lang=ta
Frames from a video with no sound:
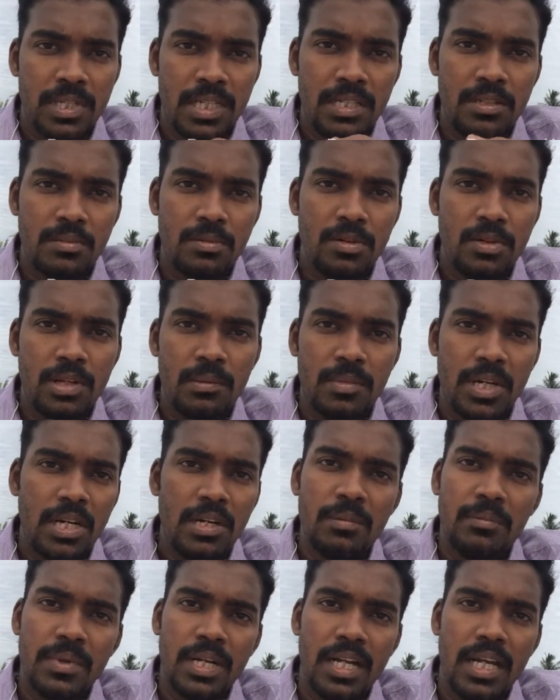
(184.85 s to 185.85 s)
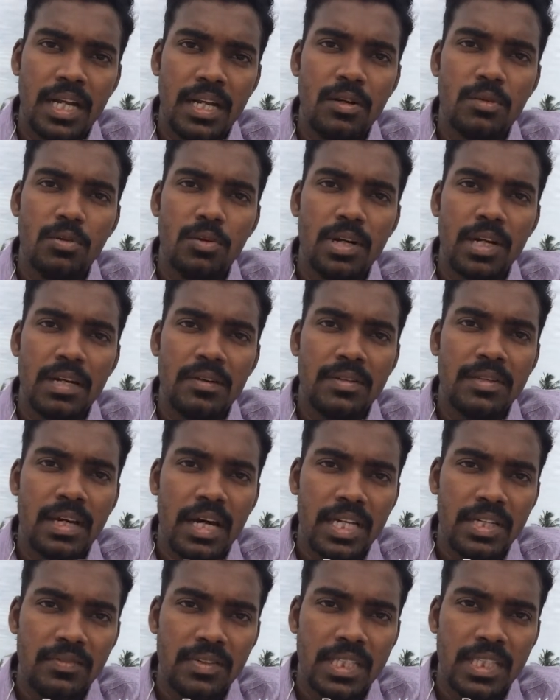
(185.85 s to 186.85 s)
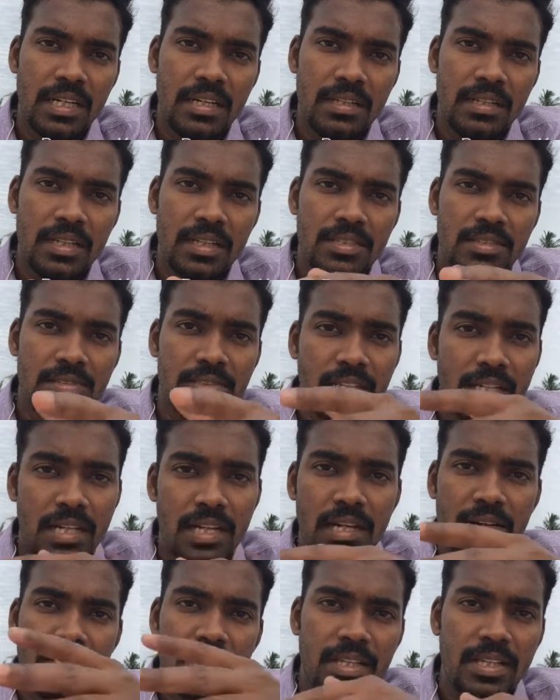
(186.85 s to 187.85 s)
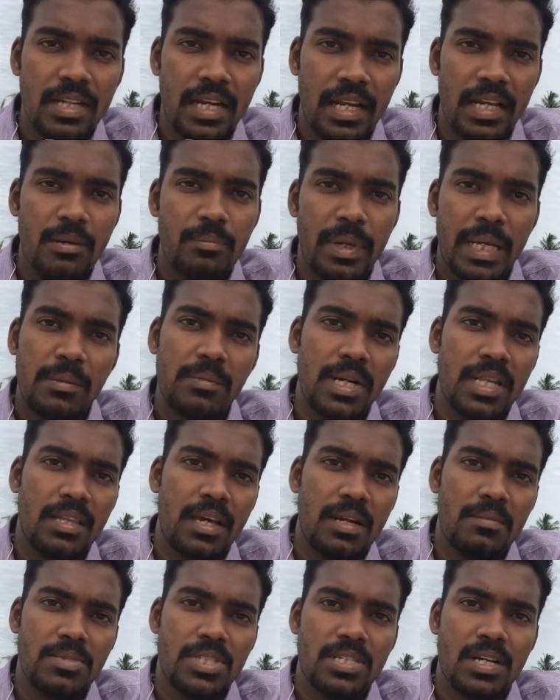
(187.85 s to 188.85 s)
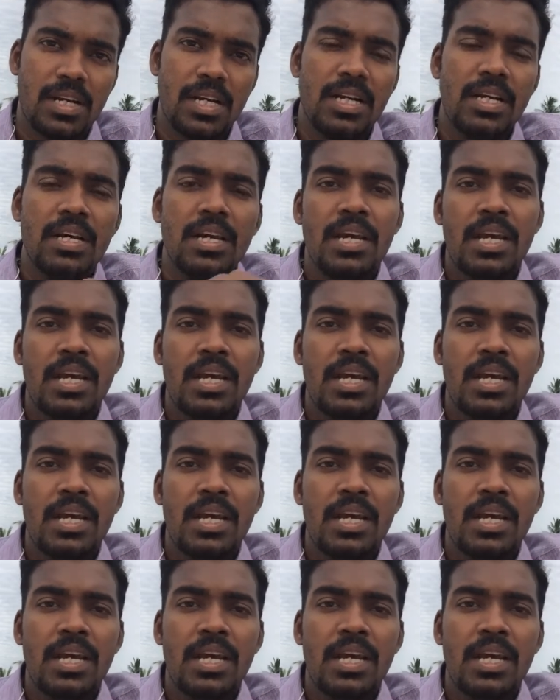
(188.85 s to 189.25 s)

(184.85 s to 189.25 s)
இதோட மட்டும் இல்லை ஏன்னா கூகுளில் வந்து ஆர்டிஃபிஷியல் இன்டெலிஜென்ஸ் டெக்னிக் வந்து நிறைய பயன்படுத்த ஆரம்பிச்சிட்டாங்க